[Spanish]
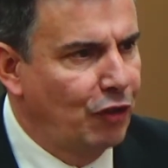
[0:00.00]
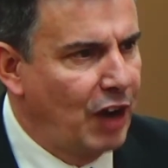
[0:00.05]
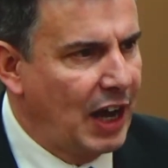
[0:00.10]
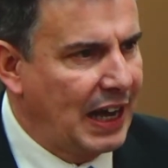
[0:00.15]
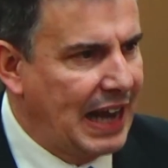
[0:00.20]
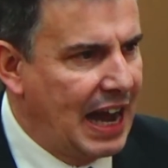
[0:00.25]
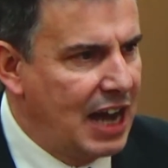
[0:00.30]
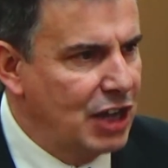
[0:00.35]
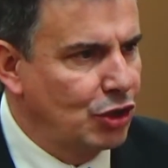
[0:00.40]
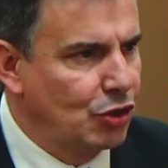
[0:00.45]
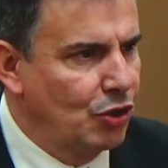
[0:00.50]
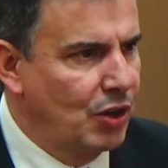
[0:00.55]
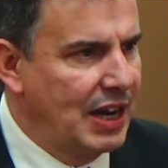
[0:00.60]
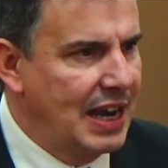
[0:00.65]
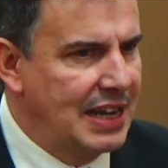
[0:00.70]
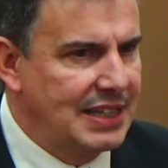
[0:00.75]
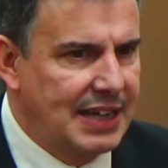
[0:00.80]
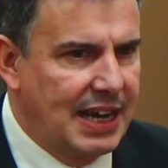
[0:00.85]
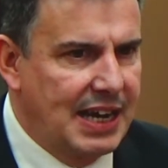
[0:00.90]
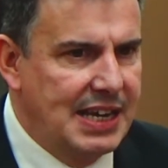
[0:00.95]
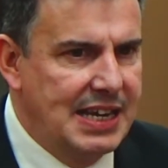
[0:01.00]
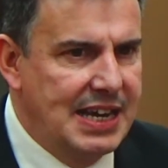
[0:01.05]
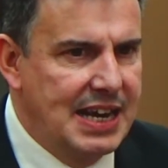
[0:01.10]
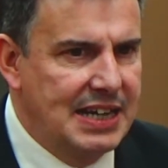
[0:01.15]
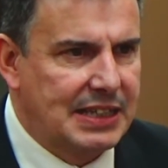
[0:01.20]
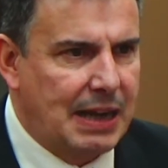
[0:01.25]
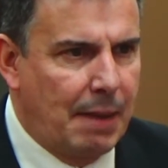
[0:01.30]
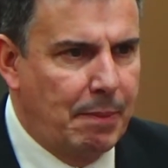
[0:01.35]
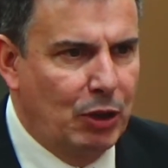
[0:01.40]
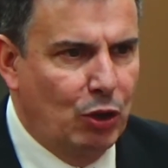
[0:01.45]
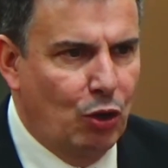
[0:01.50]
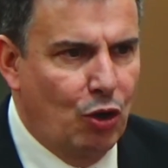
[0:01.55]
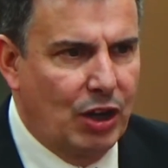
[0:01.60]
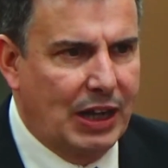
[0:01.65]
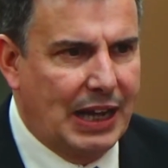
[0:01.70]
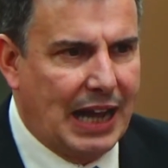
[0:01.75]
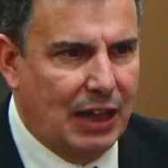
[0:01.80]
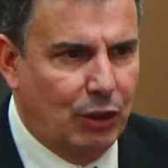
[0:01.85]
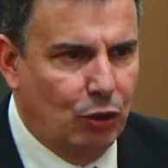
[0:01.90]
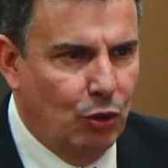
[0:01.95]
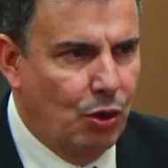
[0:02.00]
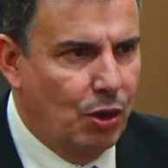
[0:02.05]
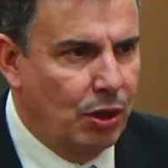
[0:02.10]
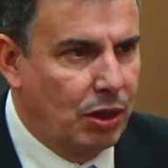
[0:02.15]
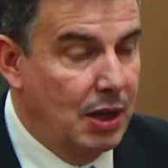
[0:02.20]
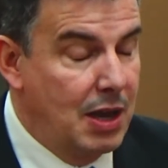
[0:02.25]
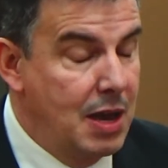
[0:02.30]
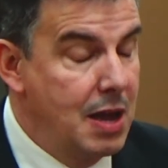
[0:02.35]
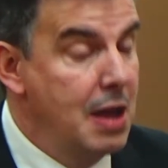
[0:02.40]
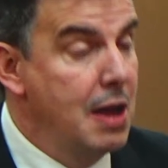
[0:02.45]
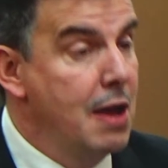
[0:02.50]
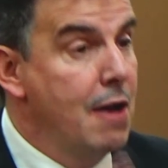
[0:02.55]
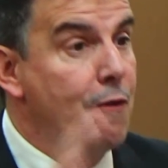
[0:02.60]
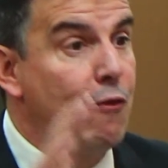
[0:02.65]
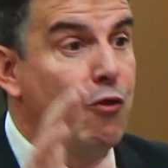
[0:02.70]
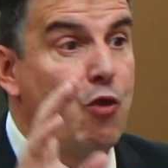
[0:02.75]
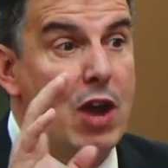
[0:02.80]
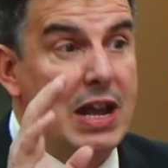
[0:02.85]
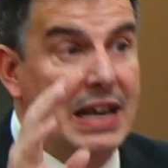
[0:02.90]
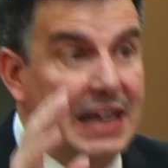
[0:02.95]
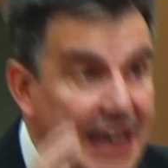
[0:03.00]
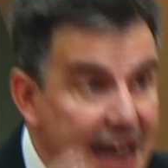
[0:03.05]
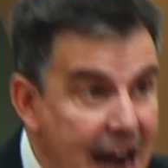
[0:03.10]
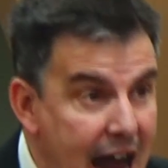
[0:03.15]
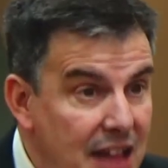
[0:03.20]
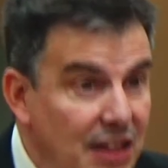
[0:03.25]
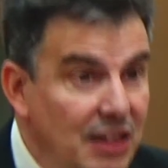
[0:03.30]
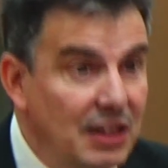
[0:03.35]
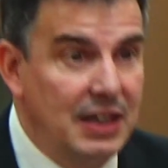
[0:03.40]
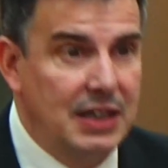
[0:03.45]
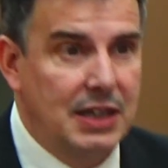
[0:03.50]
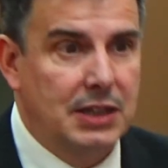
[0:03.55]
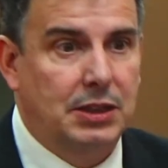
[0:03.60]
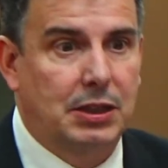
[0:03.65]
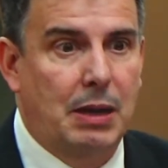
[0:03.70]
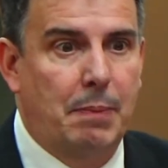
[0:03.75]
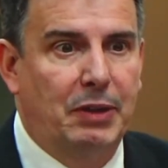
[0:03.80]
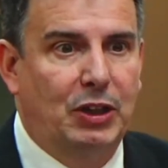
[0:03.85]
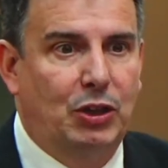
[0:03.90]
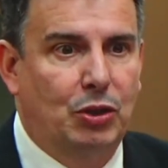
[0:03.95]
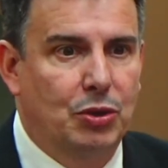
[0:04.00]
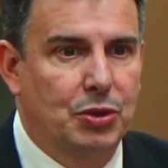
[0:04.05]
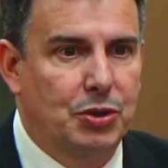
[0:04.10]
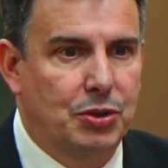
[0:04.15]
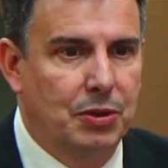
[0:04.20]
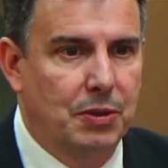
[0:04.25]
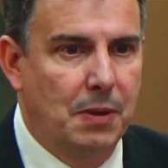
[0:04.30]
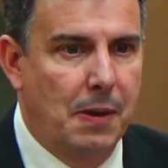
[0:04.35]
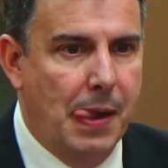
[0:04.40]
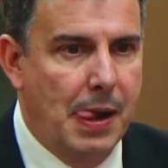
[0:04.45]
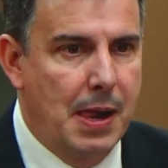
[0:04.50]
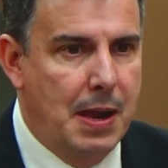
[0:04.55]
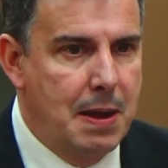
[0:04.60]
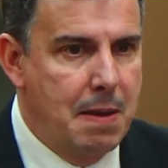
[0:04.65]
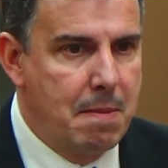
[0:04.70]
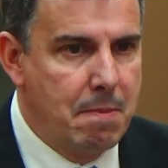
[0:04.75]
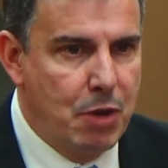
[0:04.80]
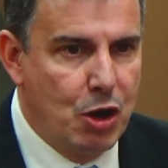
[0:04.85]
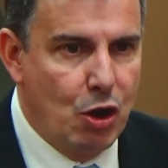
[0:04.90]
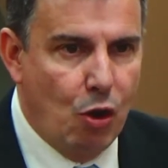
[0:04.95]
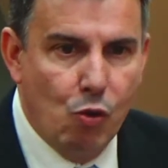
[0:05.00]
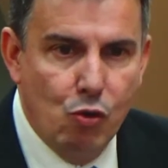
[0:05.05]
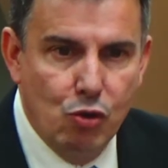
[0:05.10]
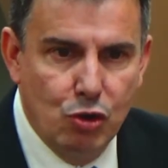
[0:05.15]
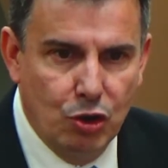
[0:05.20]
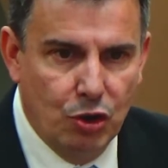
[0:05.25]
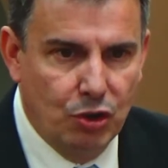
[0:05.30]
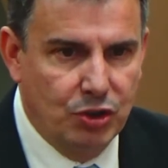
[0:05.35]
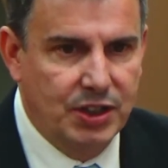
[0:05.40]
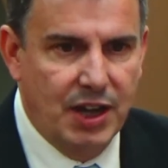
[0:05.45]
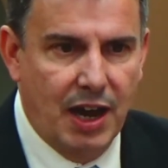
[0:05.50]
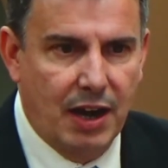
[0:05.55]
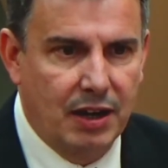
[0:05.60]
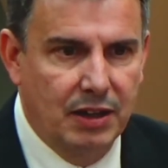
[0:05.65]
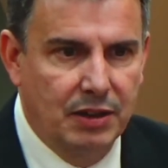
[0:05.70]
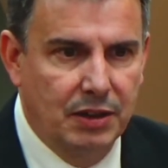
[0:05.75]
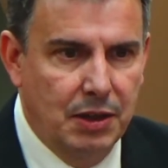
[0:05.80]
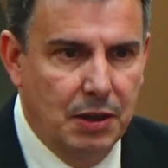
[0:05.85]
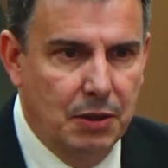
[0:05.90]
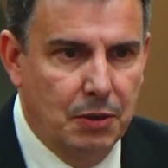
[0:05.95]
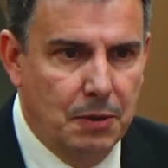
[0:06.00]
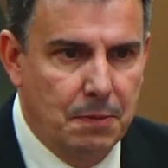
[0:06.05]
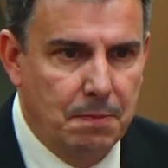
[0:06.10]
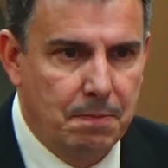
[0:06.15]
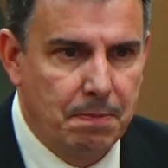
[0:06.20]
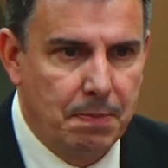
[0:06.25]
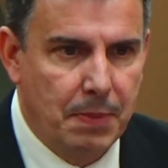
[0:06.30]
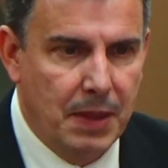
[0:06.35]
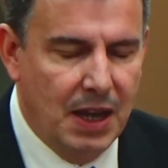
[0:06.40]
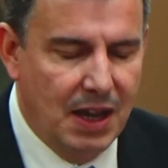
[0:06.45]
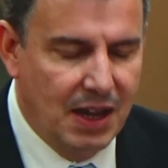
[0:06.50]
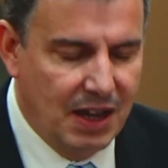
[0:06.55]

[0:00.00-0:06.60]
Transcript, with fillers: Su fracaso en Isaías capítulo 14 fue grande y estrepitoso, pero aún no se ha rendido.